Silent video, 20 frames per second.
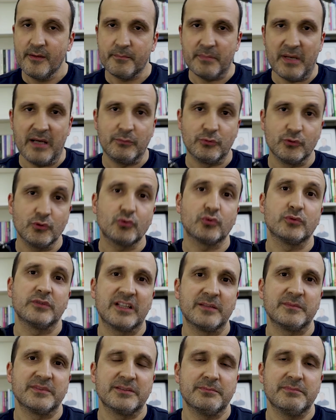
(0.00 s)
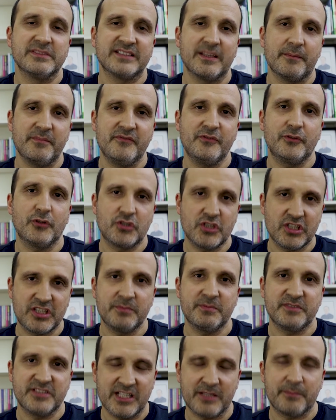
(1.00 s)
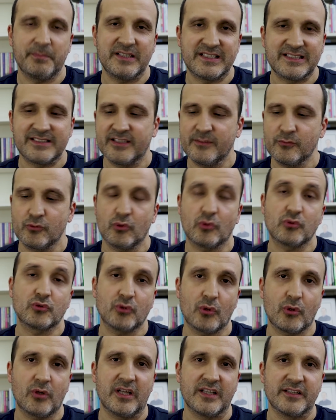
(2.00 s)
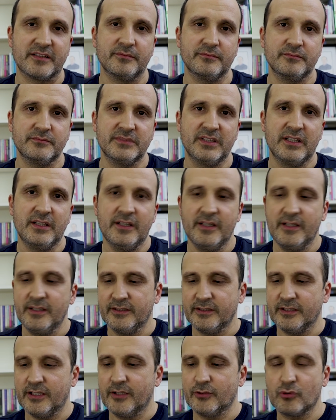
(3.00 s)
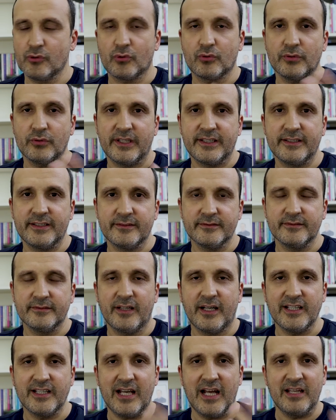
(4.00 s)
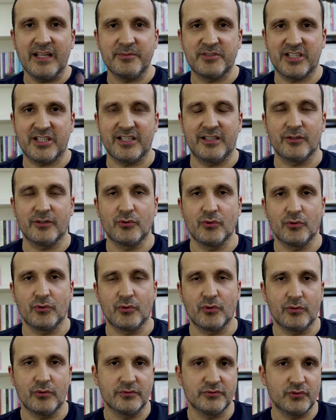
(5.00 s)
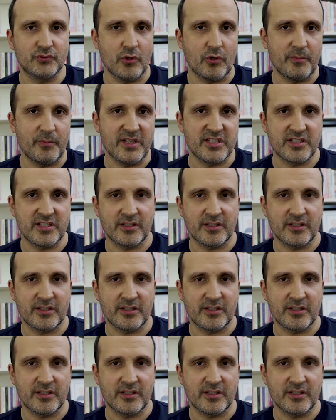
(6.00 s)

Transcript: ben bunu kullanamadım mesela. Bir video çekim çekmek istedim. Çok zorlandım. Ee, çok hani hayali bir şekilde gör, görmeye